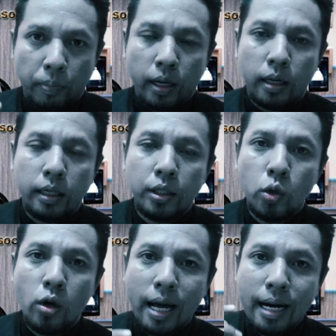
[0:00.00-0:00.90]

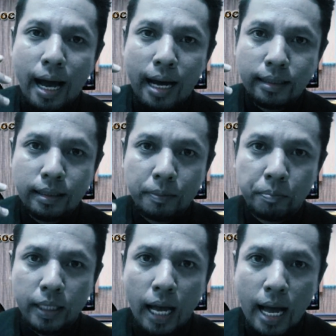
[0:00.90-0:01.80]
Perlindungan hak
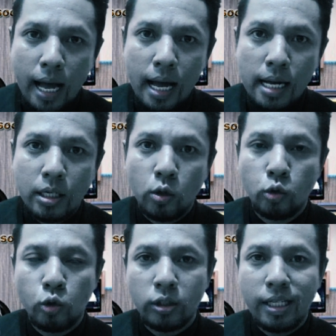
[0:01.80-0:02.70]
cipta,
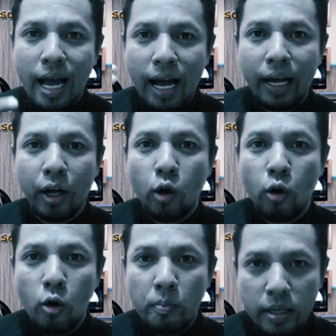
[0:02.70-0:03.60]
khususnya hak
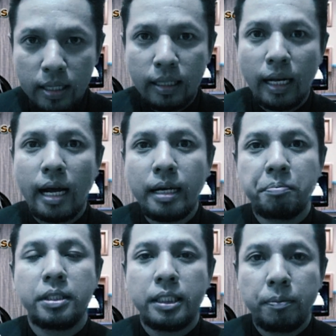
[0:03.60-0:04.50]
ekonomi
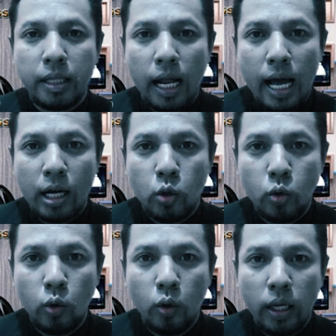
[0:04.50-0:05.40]
terhadap pencipta
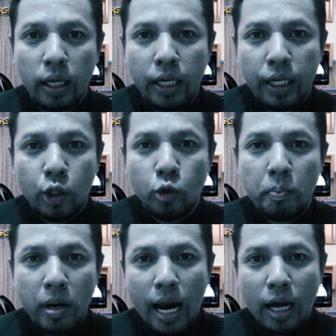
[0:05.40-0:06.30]
lagu, itu
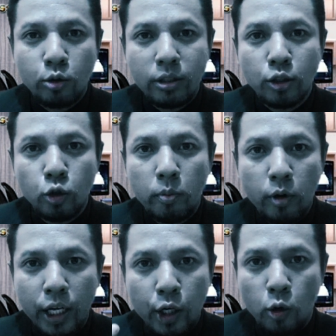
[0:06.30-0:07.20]
berlakunya
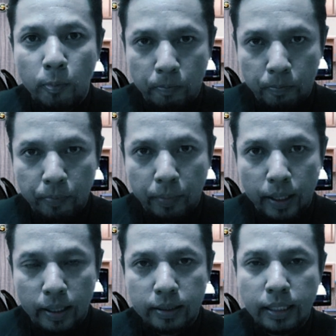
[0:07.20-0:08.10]
seumur hidup
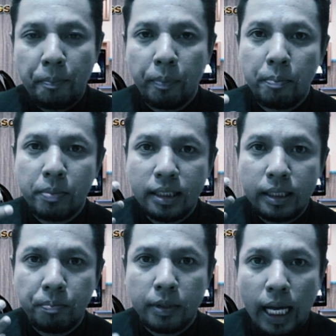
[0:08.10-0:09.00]
ya, sampai
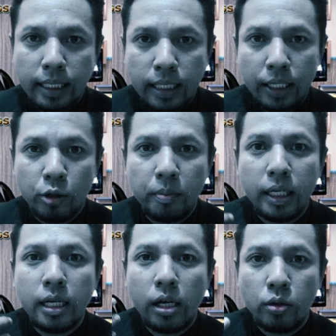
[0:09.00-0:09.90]
penciptanya itu
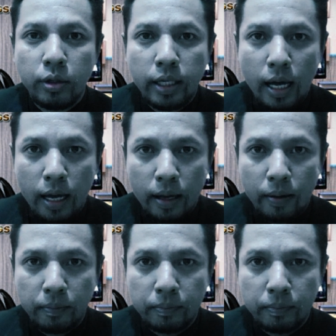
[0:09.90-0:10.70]
meninggal dunia.